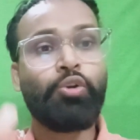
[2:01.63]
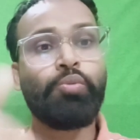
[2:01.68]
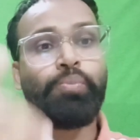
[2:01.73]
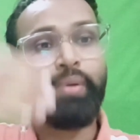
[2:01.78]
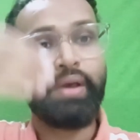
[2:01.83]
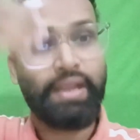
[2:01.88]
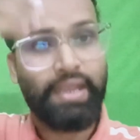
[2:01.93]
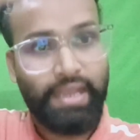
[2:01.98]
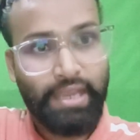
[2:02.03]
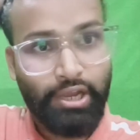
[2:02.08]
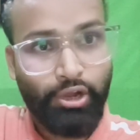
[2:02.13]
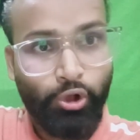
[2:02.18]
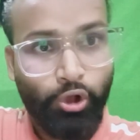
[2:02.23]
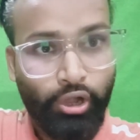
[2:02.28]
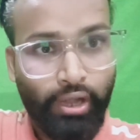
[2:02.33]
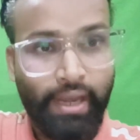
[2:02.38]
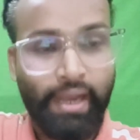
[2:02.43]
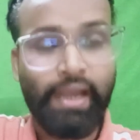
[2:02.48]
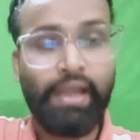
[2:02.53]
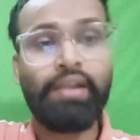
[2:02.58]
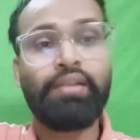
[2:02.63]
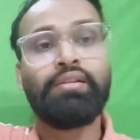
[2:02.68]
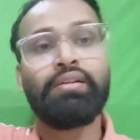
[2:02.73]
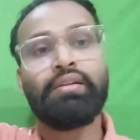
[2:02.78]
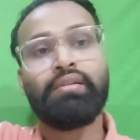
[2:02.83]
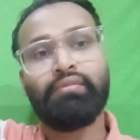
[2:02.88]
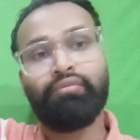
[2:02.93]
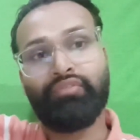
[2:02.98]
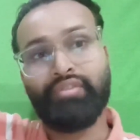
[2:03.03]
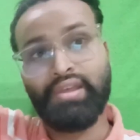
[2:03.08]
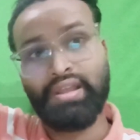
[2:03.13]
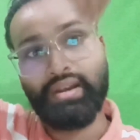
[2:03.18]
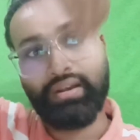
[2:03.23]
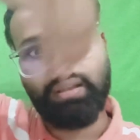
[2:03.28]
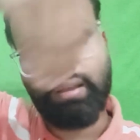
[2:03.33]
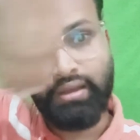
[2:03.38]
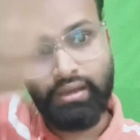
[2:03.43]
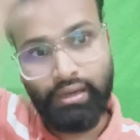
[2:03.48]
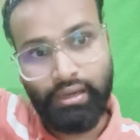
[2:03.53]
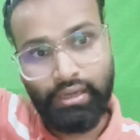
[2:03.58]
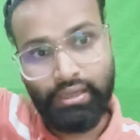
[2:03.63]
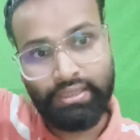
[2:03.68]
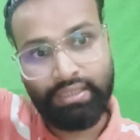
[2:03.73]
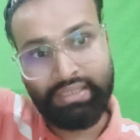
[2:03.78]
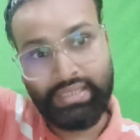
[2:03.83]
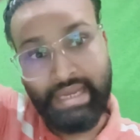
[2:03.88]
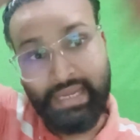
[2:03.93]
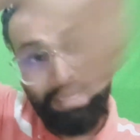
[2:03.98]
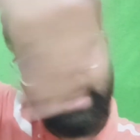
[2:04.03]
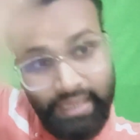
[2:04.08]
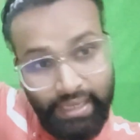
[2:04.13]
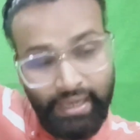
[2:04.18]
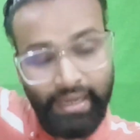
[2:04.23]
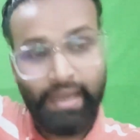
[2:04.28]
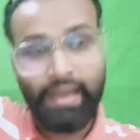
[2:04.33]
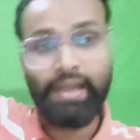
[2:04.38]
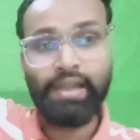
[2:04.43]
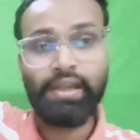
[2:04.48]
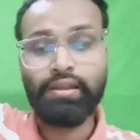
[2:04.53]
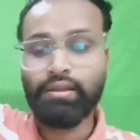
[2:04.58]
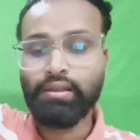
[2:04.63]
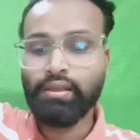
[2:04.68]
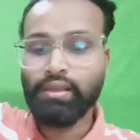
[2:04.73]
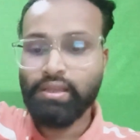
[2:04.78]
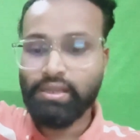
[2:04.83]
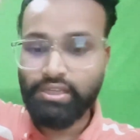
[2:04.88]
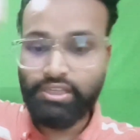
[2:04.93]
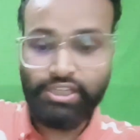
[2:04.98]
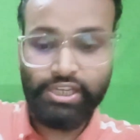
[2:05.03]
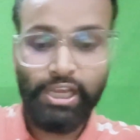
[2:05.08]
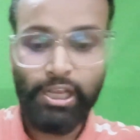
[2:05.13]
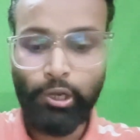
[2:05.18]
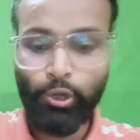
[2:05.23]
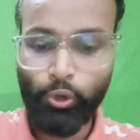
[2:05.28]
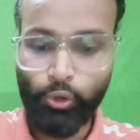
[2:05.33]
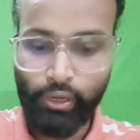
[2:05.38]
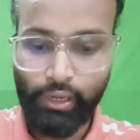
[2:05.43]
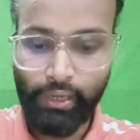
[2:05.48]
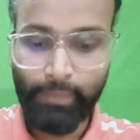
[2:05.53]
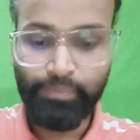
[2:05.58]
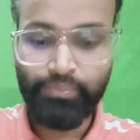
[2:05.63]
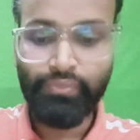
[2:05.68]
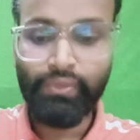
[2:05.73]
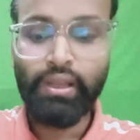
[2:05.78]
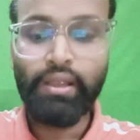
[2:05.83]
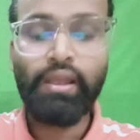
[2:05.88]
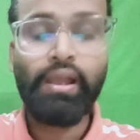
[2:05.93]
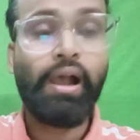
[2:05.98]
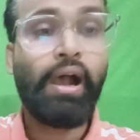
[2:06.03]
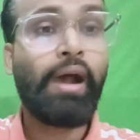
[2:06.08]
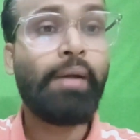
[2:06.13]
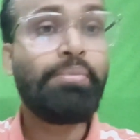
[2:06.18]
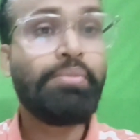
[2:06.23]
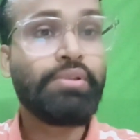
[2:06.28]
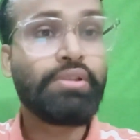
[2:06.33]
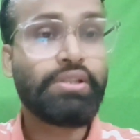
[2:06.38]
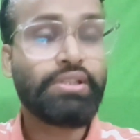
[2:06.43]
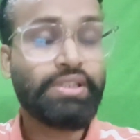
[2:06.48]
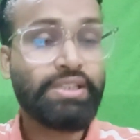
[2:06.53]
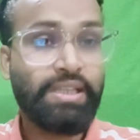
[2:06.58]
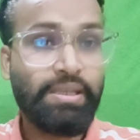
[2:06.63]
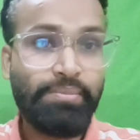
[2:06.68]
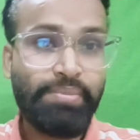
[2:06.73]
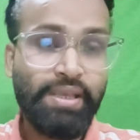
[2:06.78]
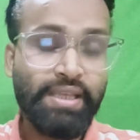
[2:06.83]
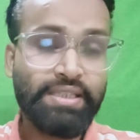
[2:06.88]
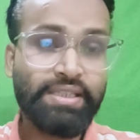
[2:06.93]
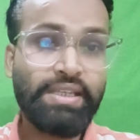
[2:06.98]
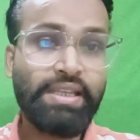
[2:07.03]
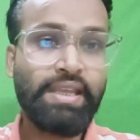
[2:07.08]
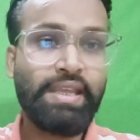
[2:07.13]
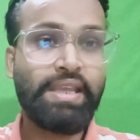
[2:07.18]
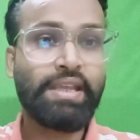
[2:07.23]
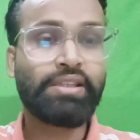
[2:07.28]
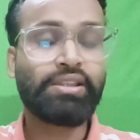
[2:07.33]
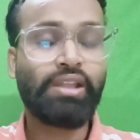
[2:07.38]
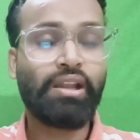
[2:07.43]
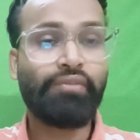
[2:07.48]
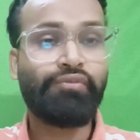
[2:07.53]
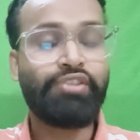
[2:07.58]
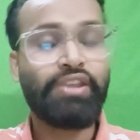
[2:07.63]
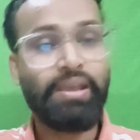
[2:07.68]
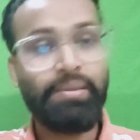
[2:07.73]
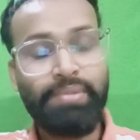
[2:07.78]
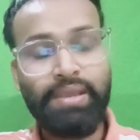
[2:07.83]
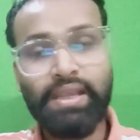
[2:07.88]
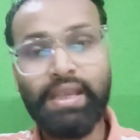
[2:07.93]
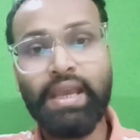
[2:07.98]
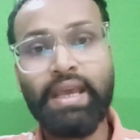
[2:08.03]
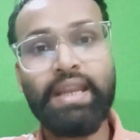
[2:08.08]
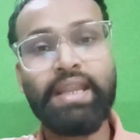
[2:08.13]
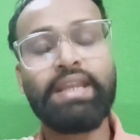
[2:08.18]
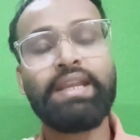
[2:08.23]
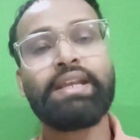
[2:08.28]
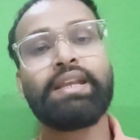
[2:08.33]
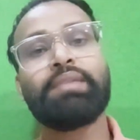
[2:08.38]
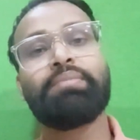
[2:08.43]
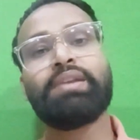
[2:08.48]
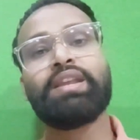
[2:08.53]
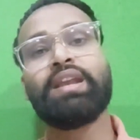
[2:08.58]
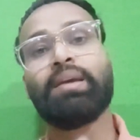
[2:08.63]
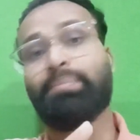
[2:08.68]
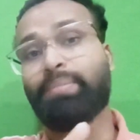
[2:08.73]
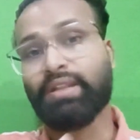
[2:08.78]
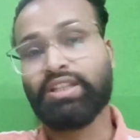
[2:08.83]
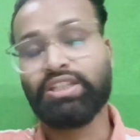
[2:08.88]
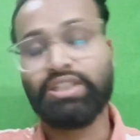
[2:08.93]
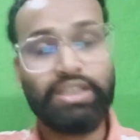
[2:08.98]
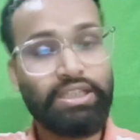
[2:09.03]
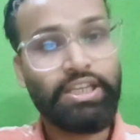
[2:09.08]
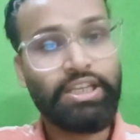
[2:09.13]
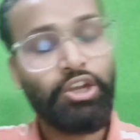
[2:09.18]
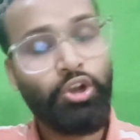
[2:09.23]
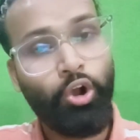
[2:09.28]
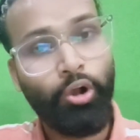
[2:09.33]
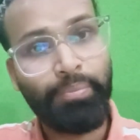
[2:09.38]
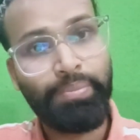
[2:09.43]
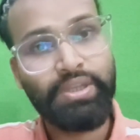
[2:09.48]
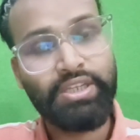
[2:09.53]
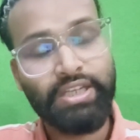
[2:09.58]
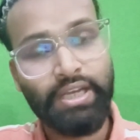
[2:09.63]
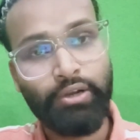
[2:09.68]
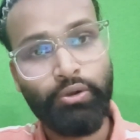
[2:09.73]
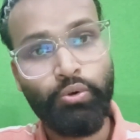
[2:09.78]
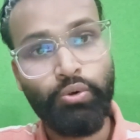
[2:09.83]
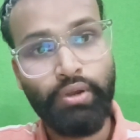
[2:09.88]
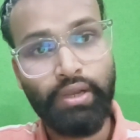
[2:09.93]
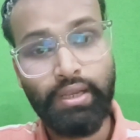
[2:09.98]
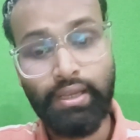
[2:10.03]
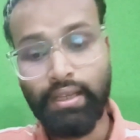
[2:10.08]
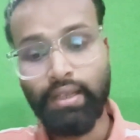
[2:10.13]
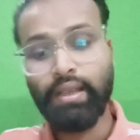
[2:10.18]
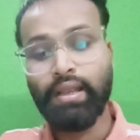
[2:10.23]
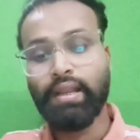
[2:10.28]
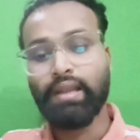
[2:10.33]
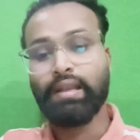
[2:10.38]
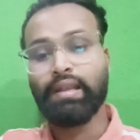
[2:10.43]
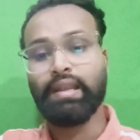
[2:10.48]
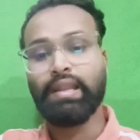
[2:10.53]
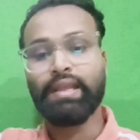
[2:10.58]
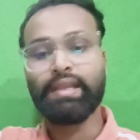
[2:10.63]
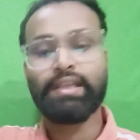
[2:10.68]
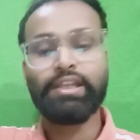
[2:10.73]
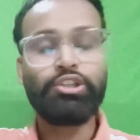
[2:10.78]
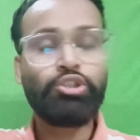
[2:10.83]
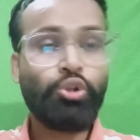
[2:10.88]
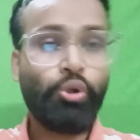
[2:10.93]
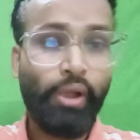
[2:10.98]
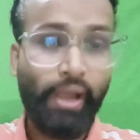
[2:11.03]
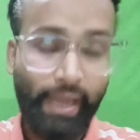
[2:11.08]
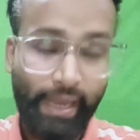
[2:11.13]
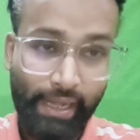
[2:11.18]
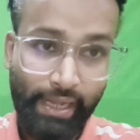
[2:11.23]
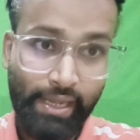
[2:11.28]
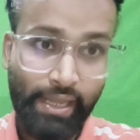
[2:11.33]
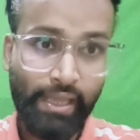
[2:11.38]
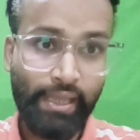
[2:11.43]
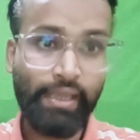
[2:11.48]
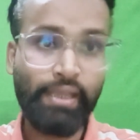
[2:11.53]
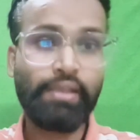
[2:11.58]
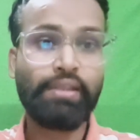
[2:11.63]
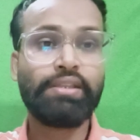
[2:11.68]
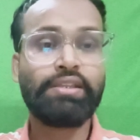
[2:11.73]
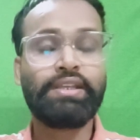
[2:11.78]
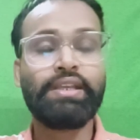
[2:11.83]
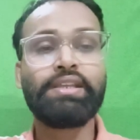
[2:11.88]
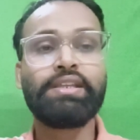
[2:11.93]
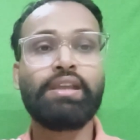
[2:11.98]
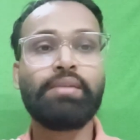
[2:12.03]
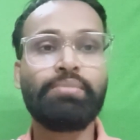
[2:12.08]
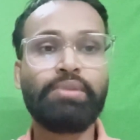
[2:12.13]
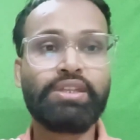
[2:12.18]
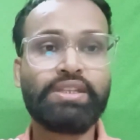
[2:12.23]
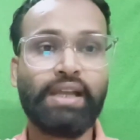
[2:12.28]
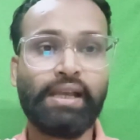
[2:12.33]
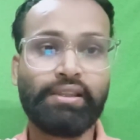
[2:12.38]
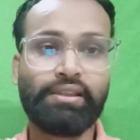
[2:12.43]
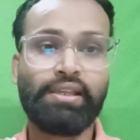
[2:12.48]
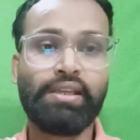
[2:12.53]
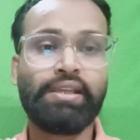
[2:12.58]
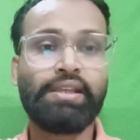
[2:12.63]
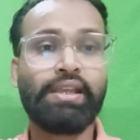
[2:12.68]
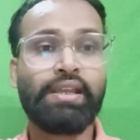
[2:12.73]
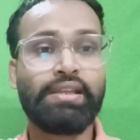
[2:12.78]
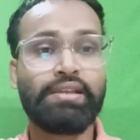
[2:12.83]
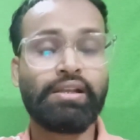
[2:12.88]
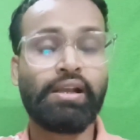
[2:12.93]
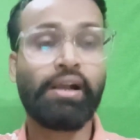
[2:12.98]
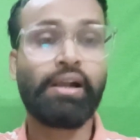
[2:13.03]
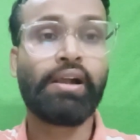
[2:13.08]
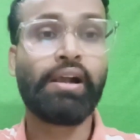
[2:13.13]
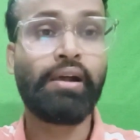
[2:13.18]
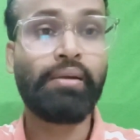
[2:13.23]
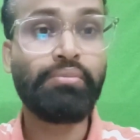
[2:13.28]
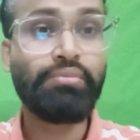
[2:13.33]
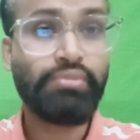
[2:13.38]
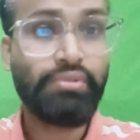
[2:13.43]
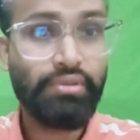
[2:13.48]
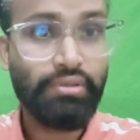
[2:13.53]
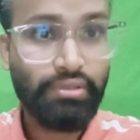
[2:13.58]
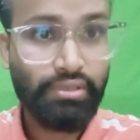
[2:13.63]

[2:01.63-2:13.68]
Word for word: के ऊपर एक और हेड फिर सेंटर हेड ये लोग हैं अब सीबीएसई e एक तरफ ये भी कह रही है कि भैया पच्चीस ही कॉपी चेक होंगी लेकिन जो हेड हैं ये ये भी चाहते हैं कि इनका काम